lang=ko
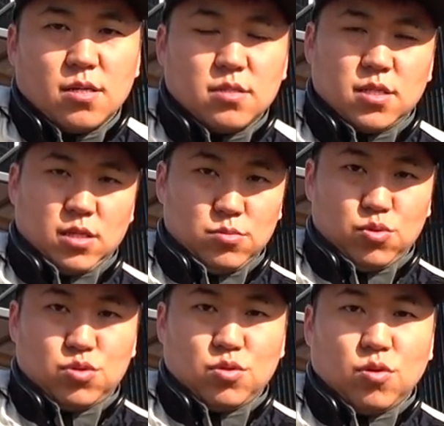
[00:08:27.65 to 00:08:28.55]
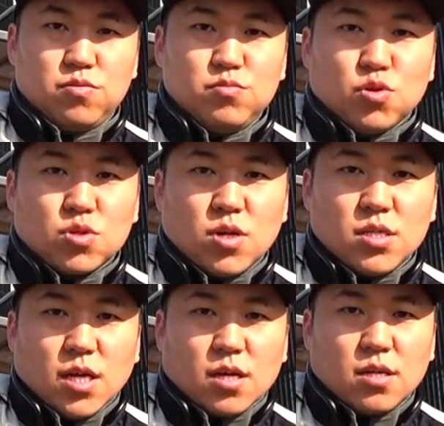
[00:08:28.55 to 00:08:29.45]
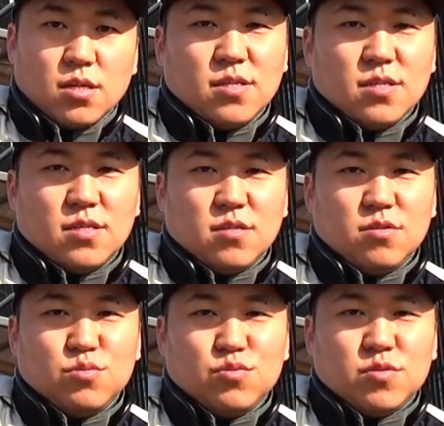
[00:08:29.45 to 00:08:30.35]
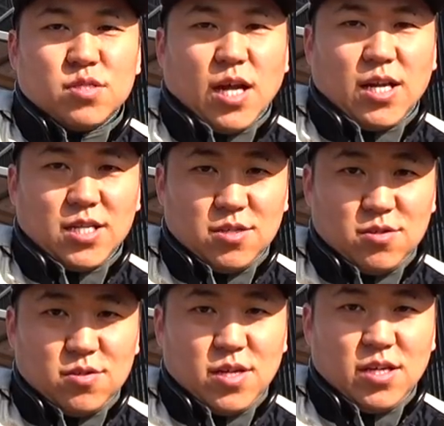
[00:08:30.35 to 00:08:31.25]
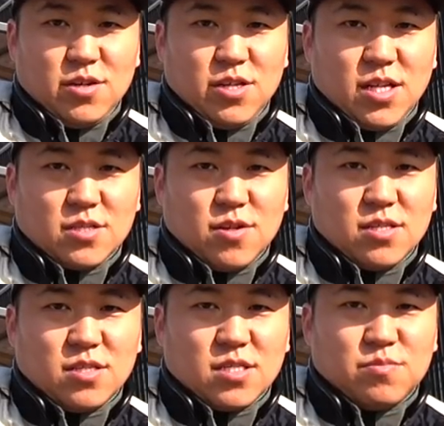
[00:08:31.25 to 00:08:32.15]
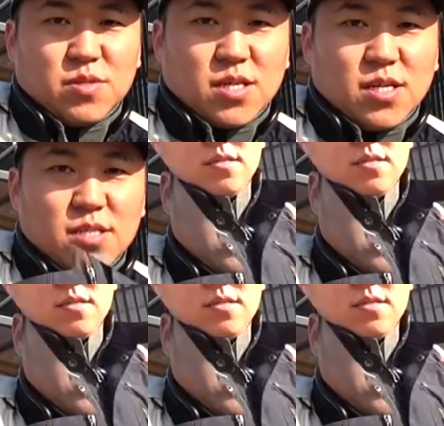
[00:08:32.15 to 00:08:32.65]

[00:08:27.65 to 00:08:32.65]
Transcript: 장을 볼 수 없으면 어떡하냐 그런 부분은 알아서 해결해야 되는 거 아니겠습니까